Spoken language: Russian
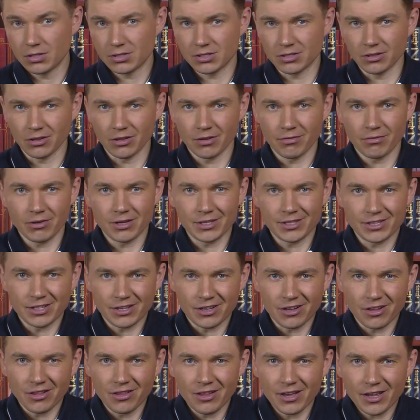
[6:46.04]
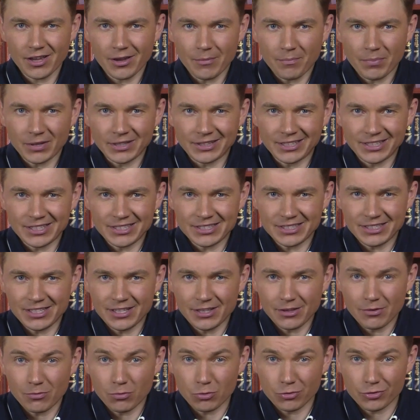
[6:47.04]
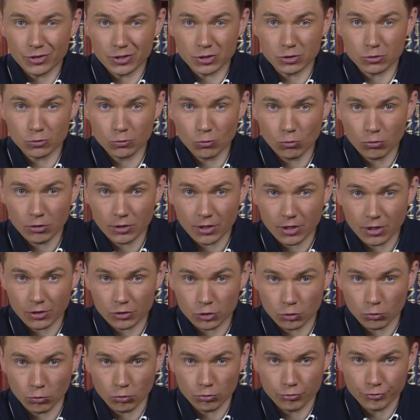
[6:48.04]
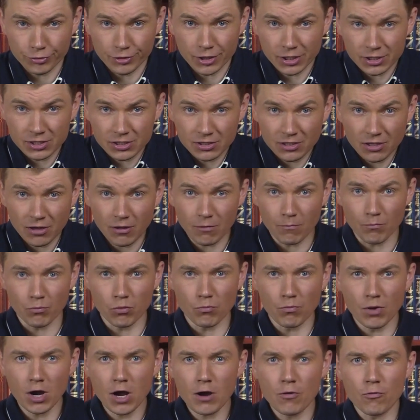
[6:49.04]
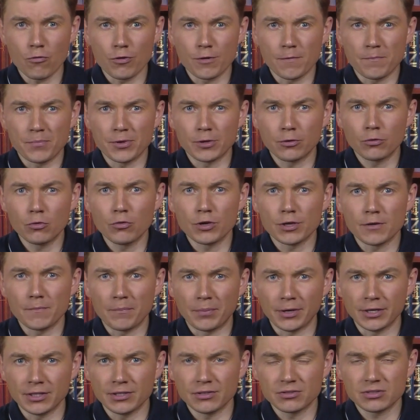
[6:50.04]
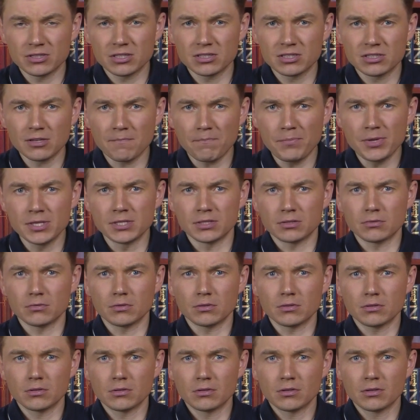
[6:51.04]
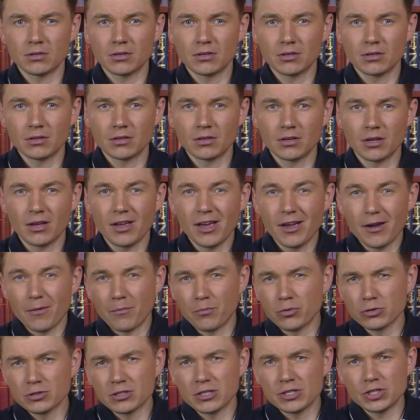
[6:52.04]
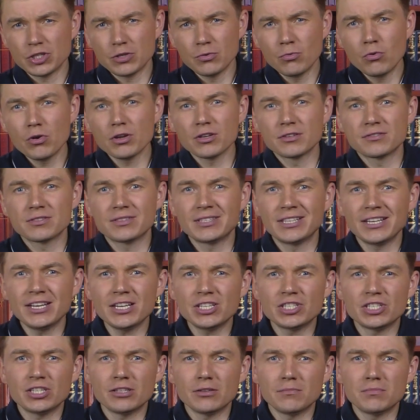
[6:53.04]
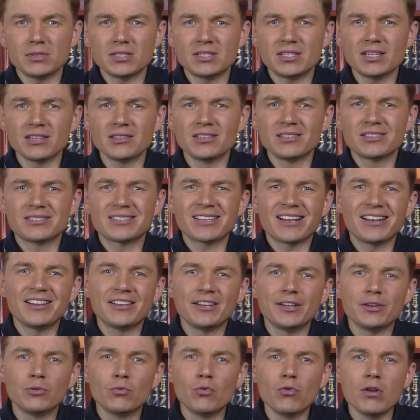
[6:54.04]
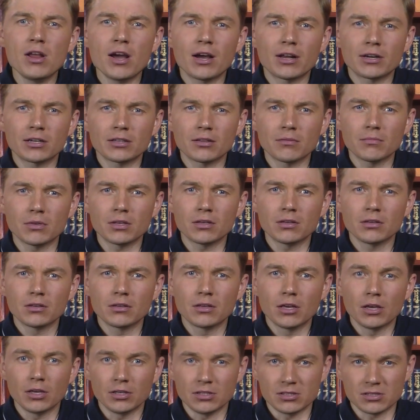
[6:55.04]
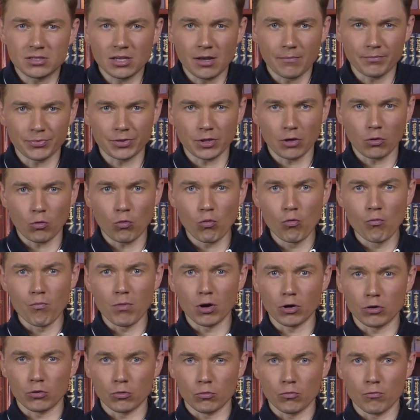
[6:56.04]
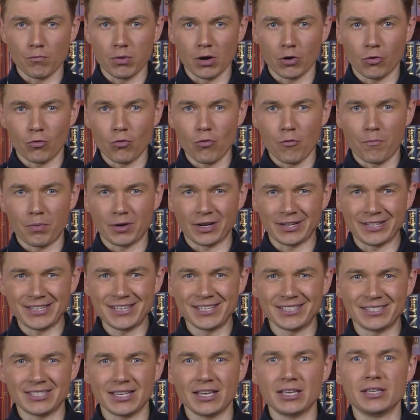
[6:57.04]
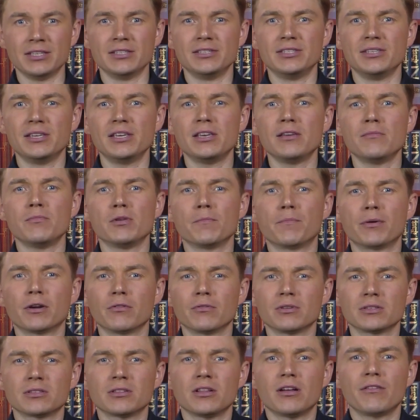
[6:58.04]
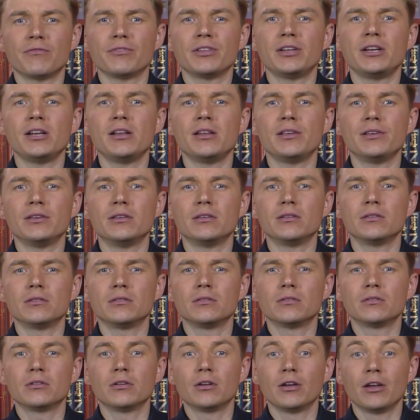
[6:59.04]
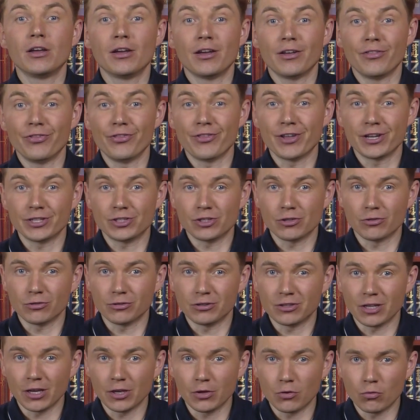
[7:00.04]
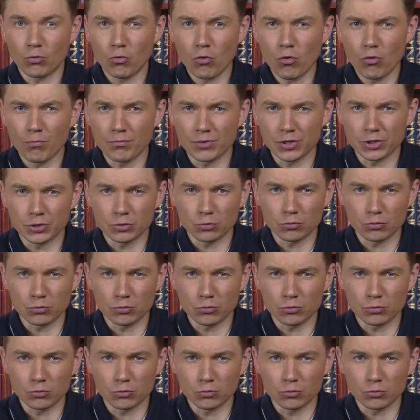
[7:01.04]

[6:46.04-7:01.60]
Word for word: Слова Николая потрясли его настолько, что он достал бумагу и перо и принялся записывать, после чего их встречи и беседы стали регулярными, и сам Такума глубоко проникся идеями православной религии. Начал тайком